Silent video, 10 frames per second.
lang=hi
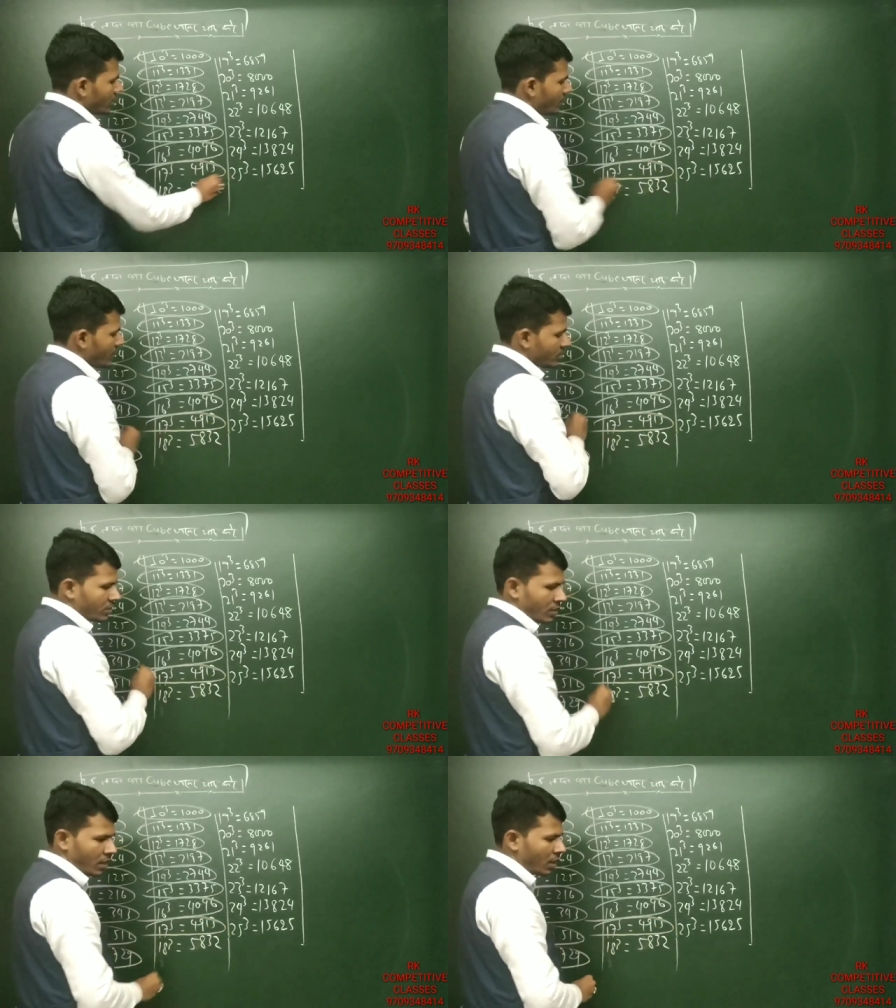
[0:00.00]
छियानवे
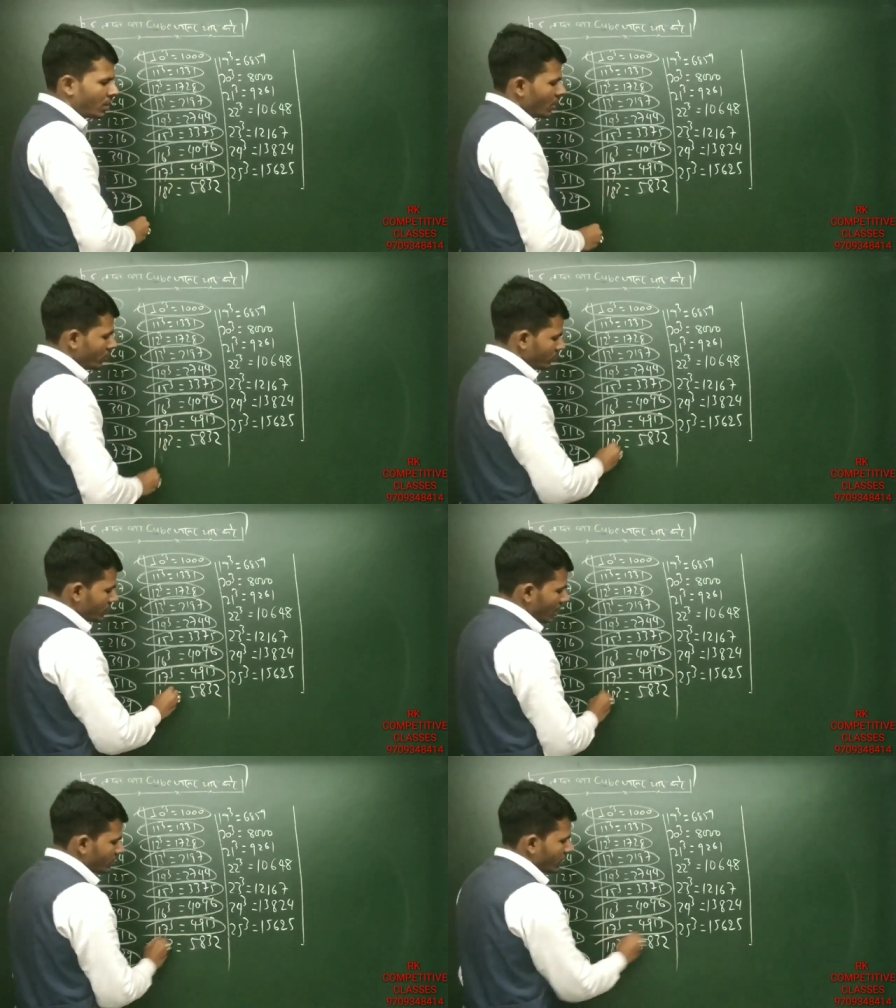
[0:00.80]
सत्रह का
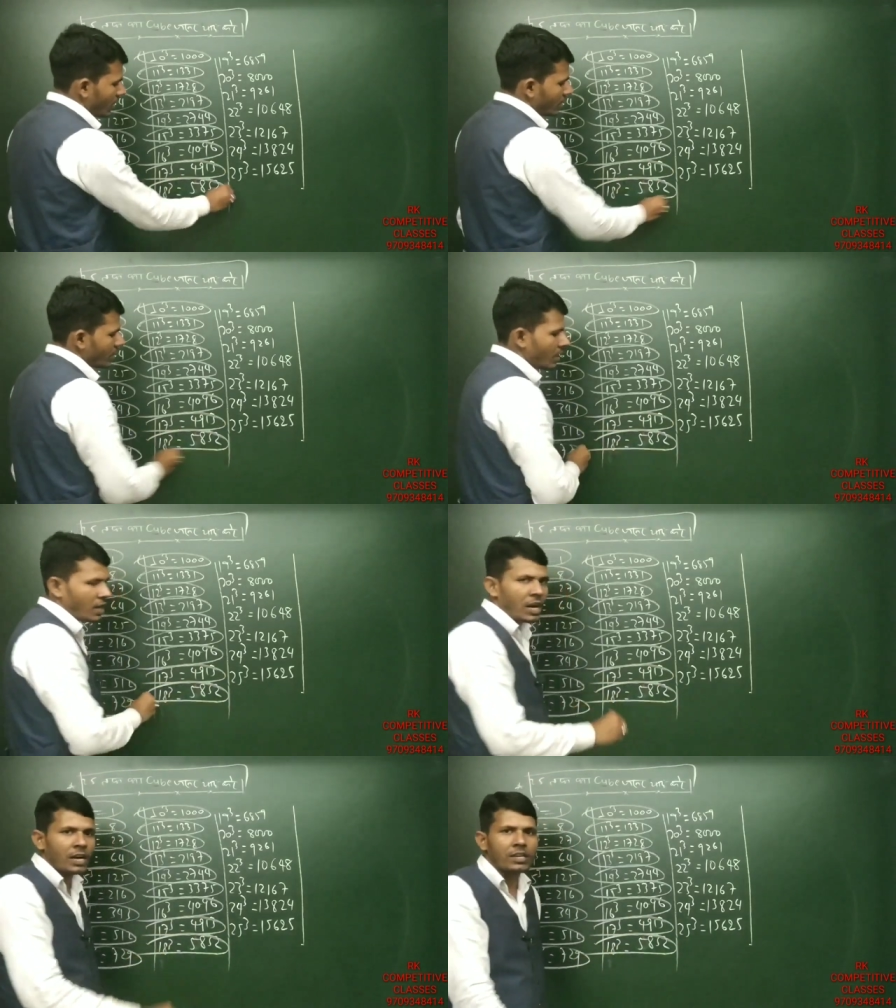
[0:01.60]
उनचास तेरह अठारह
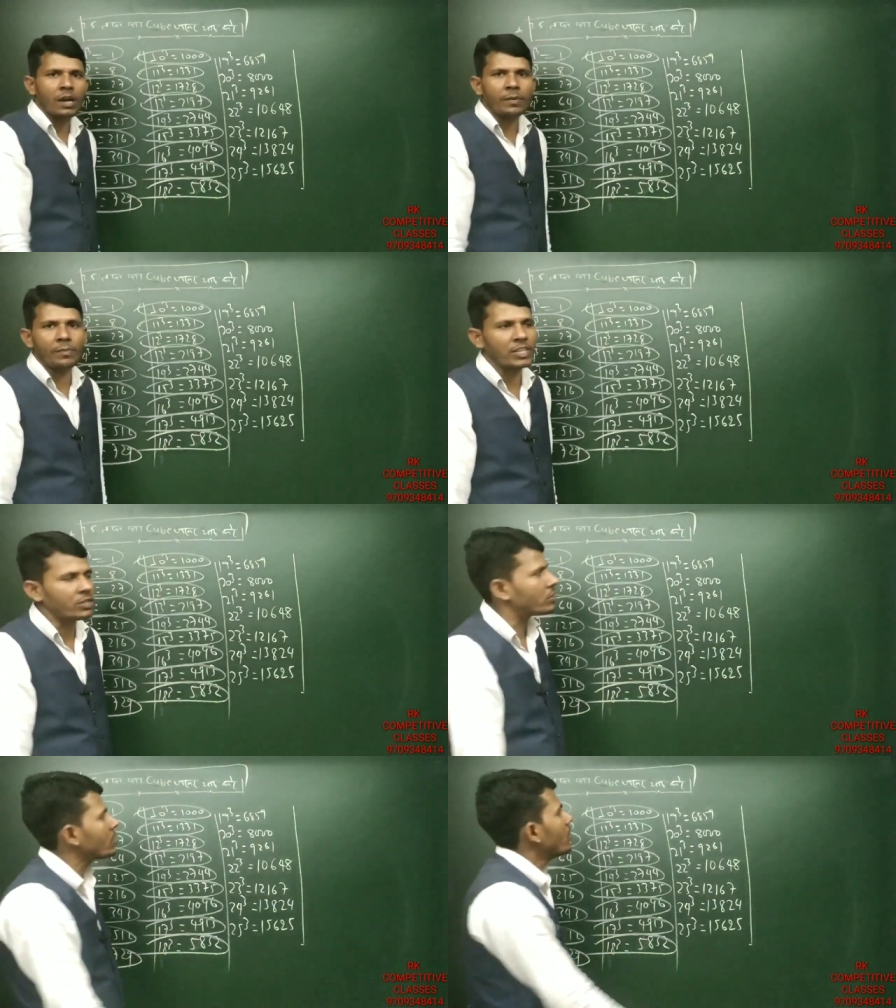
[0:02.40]
का अंठावन
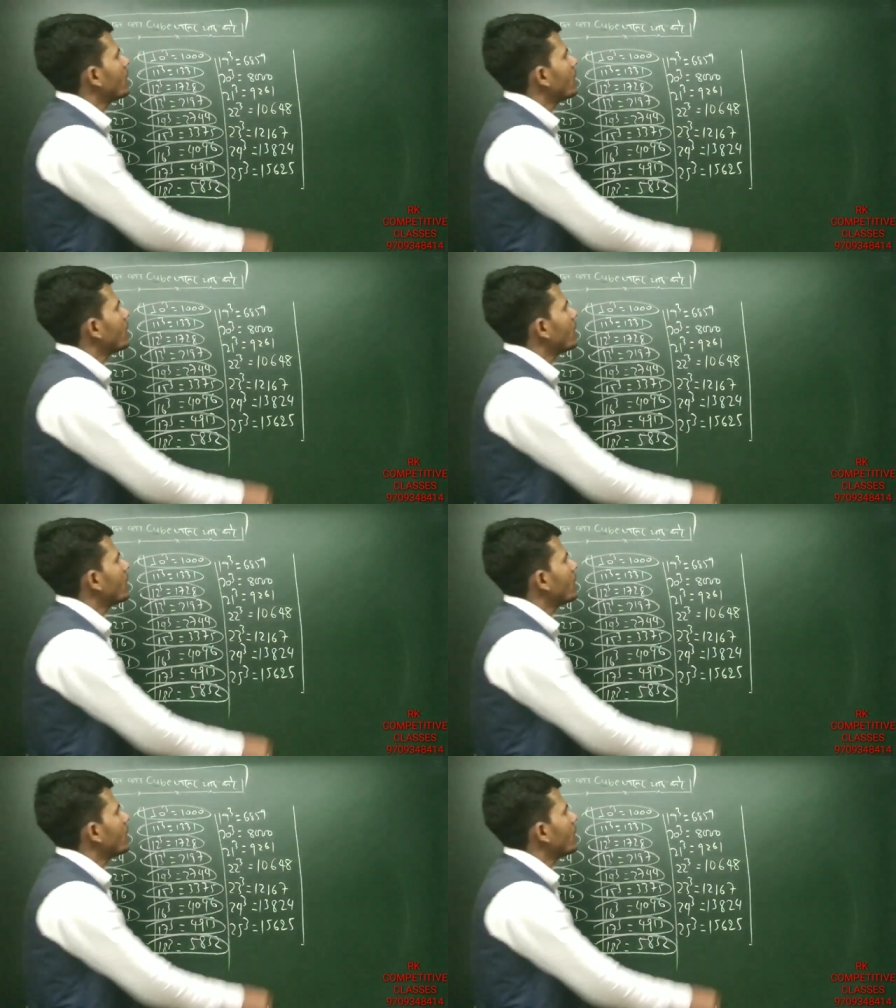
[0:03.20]
बत्तीस